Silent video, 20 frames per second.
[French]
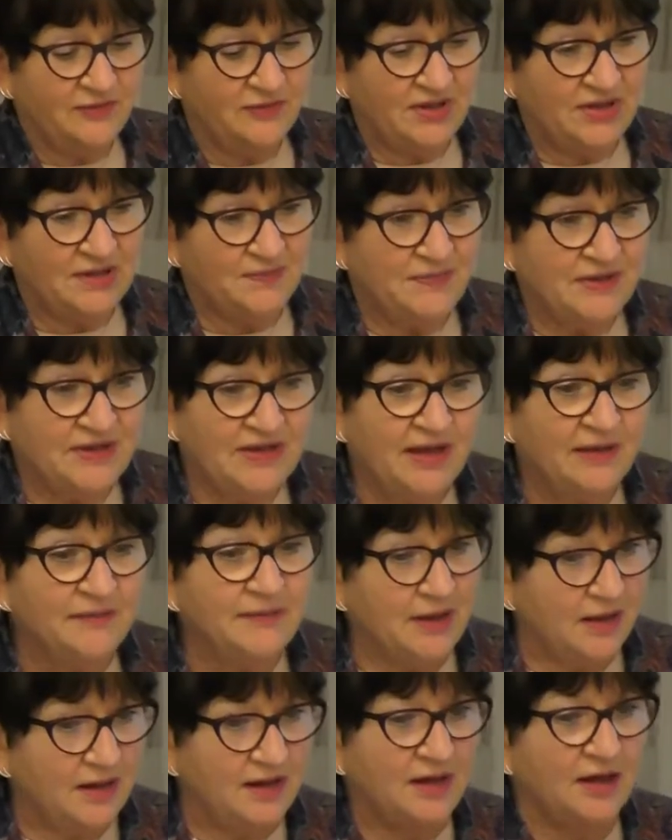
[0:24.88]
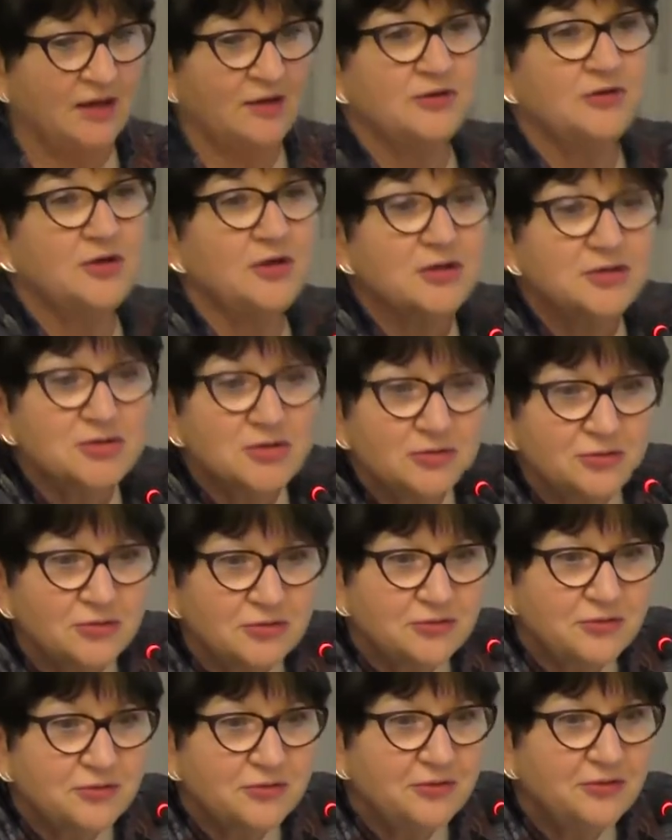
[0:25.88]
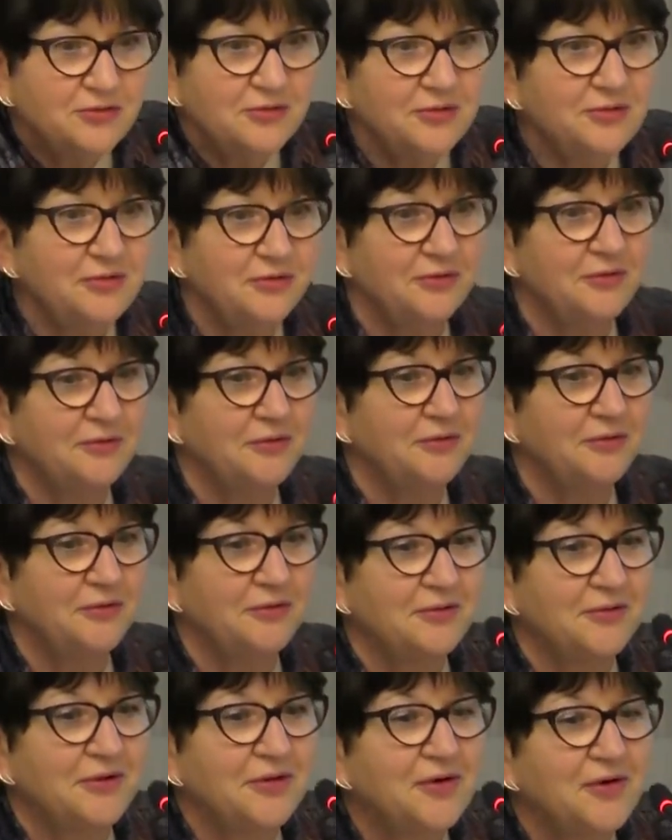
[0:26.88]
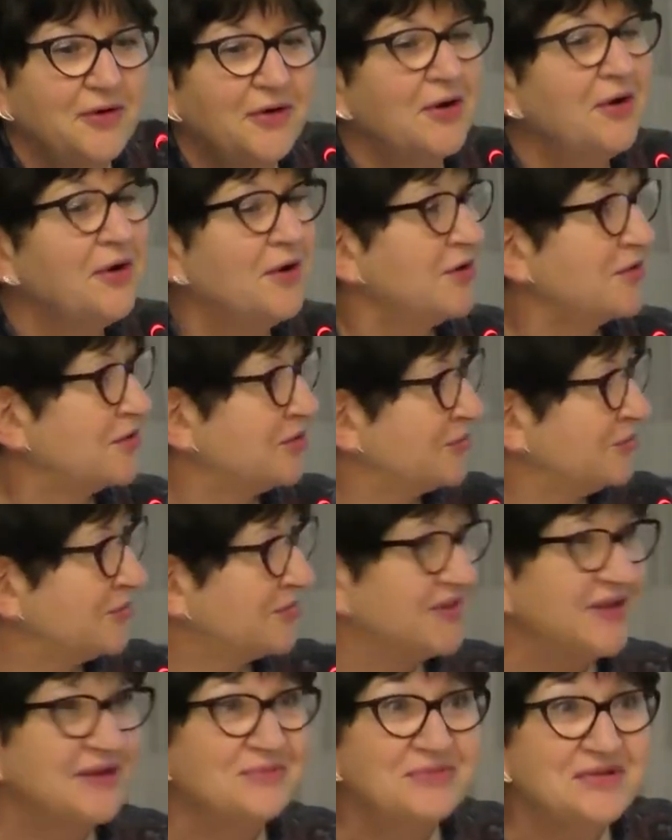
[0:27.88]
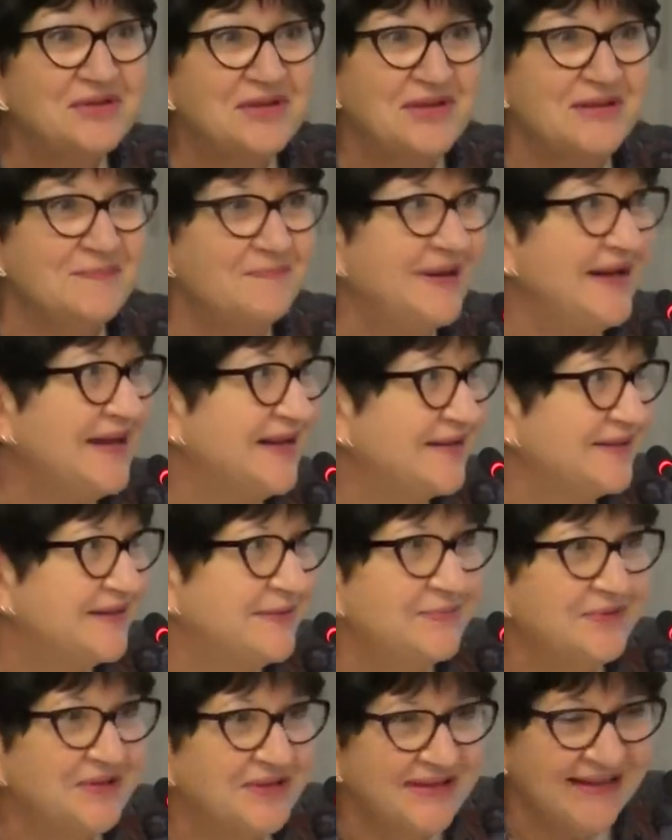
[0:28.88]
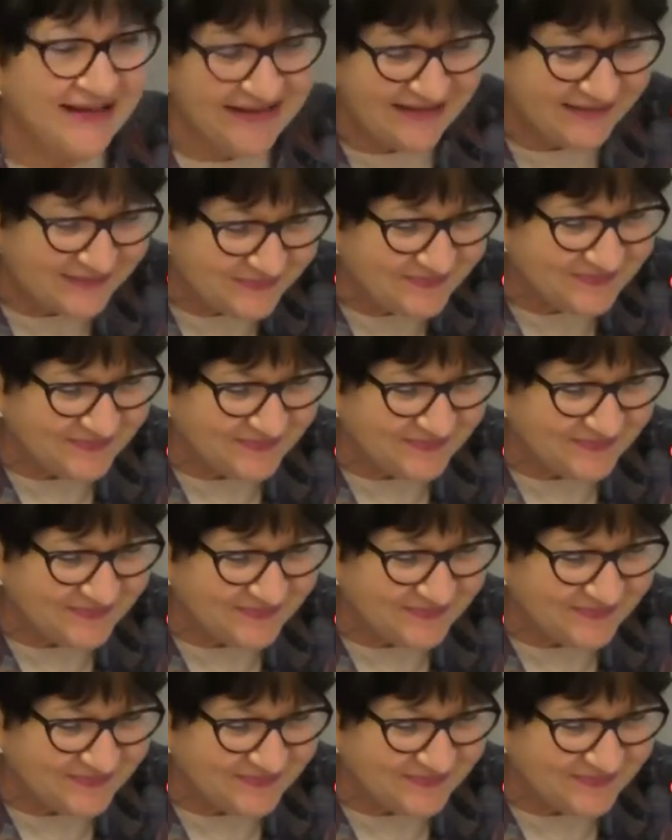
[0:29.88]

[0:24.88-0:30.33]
Je vais vous l'expliquer. Et quel honneur, je conclus ce conseil municipal exceptionnel.